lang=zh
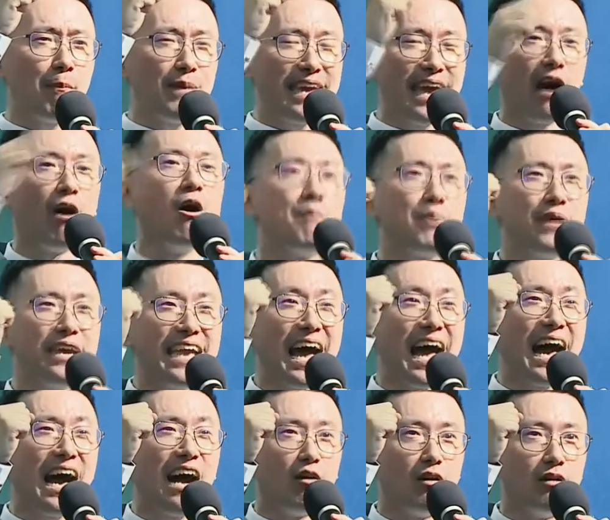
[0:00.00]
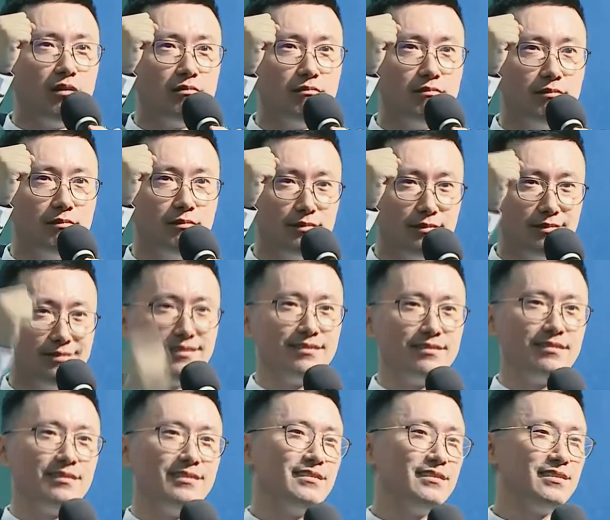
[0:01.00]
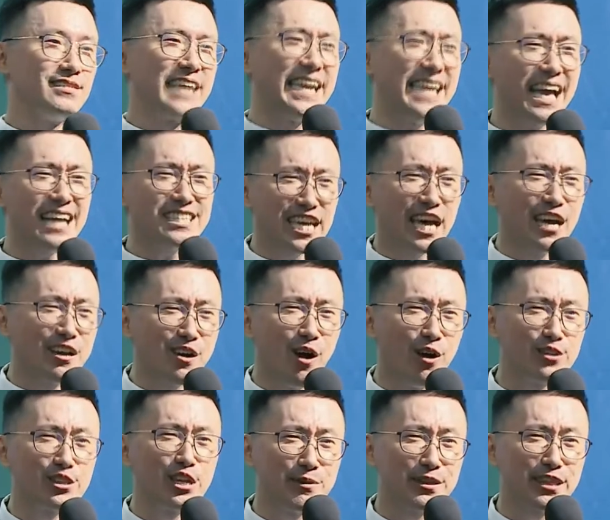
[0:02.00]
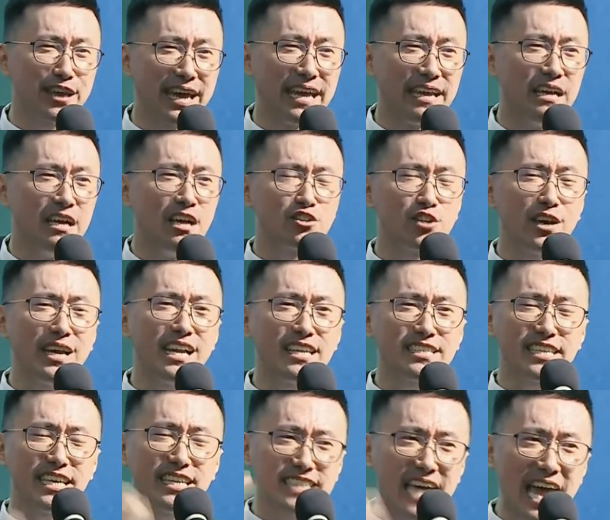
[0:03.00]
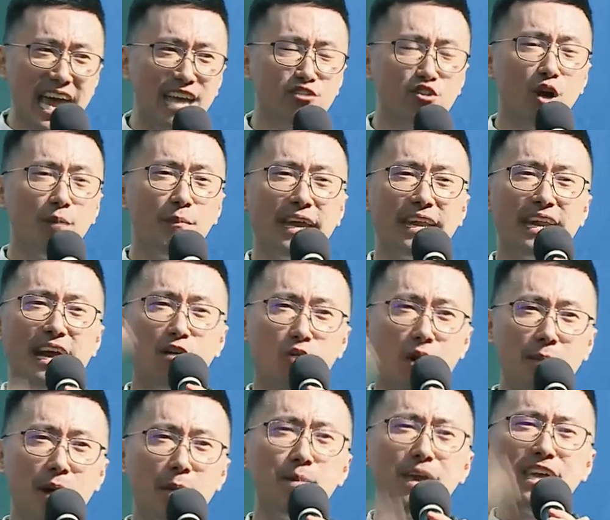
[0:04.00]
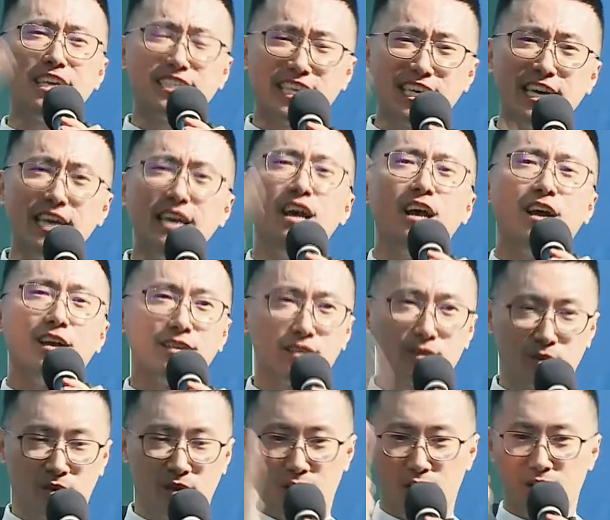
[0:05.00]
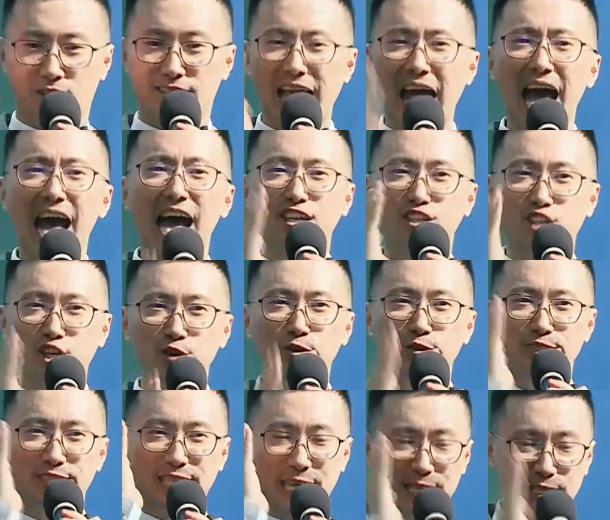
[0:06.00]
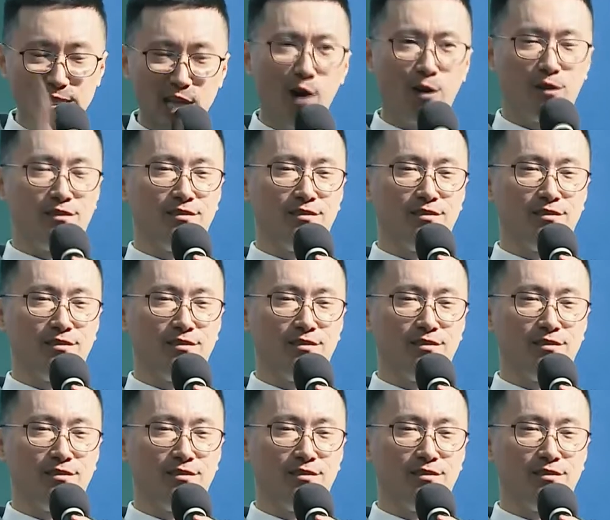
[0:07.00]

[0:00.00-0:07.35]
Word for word: 要？不要。怎样成功？对不对？所以呢，今天在爱多美呢，我们必须踏出行动。